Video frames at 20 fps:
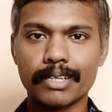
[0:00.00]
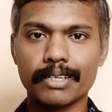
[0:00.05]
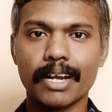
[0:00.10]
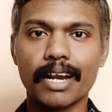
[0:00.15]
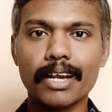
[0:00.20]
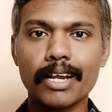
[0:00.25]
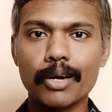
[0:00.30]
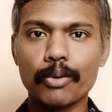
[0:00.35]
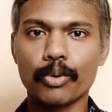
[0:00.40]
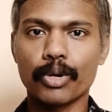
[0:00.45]

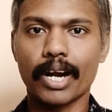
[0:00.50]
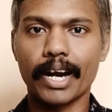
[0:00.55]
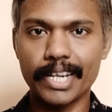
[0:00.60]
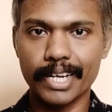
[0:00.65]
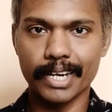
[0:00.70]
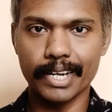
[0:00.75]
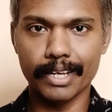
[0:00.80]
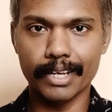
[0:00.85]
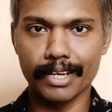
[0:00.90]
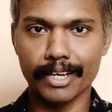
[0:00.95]
நல்ல ஒரு
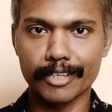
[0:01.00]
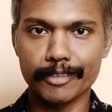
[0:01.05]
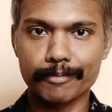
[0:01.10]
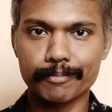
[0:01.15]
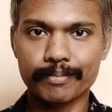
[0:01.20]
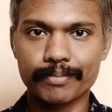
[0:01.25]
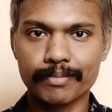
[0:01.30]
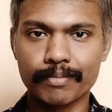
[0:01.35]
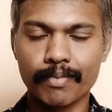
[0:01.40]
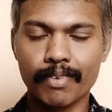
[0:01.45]
அடி அடிங்க
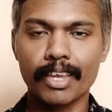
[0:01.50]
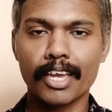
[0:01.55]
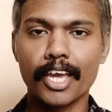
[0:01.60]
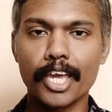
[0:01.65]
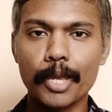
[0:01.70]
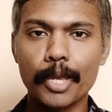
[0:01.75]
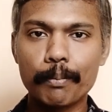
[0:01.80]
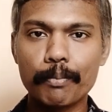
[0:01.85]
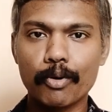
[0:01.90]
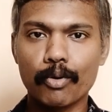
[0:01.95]

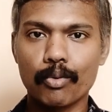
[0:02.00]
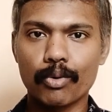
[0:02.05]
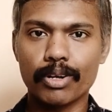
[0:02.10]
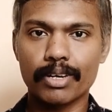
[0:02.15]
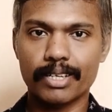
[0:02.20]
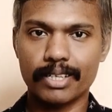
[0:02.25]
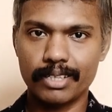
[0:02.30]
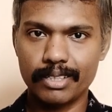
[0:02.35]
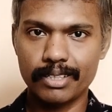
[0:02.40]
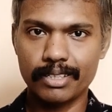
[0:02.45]
இப்போ
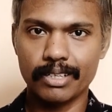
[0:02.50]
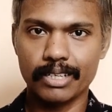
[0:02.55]
உங்களுக்கு